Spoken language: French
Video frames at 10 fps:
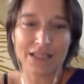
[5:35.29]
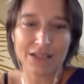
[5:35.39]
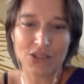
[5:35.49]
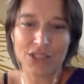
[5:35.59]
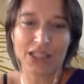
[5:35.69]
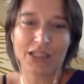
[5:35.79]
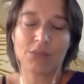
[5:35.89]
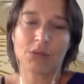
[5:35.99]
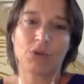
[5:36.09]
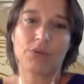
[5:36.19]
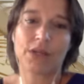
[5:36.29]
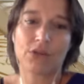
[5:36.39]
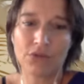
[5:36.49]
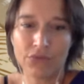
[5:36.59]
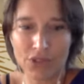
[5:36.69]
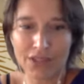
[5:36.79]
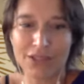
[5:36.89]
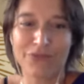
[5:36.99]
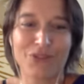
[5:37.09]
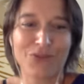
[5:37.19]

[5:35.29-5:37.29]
euh, j'ai créé ma première offre, j'ai le fait,